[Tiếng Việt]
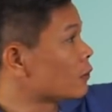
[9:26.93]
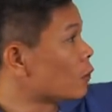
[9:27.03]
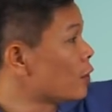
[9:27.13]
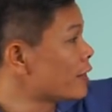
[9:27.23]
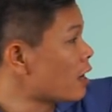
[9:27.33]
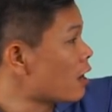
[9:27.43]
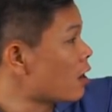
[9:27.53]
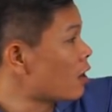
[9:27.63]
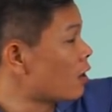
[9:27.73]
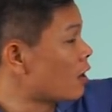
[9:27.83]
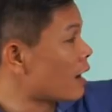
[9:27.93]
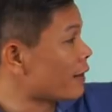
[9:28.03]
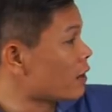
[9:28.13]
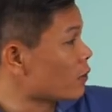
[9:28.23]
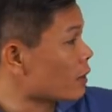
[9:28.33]
Rủi ro là
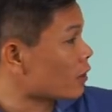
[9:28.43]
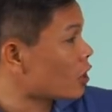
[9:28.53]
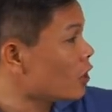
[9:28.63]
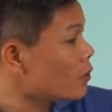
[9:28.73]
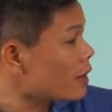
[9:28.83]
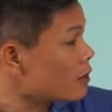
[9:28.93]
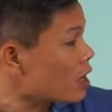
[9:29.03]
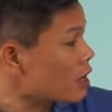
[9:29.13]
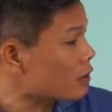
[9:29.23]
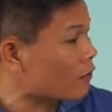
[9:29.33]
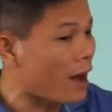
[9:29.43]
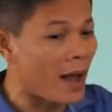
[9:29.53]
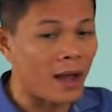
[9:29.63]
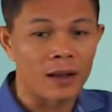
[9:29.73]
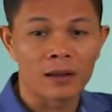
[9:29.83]
do chúng ta thiếu kiến thức
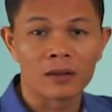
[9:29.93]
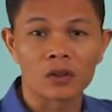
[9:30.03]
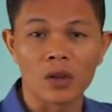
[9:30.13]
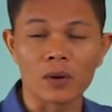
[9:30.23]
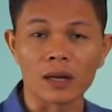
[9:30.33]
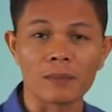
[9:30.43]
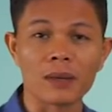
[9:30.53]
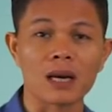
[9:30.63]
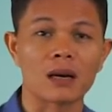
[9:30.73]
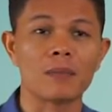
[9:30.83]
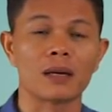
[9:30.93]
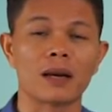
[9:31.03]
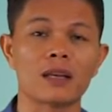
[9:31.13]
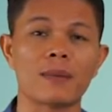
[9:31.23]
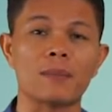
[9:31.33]
và thiếu kinh nghiệm. Bây giờ mình
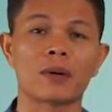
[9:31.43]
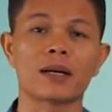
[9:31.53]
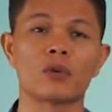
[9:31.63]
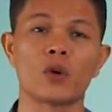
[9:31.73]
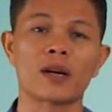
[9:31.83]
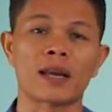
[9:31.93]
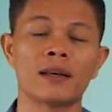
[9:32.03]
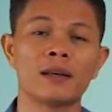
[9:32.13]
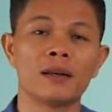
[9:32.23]
kể cho bạn một cái câu chuyện này.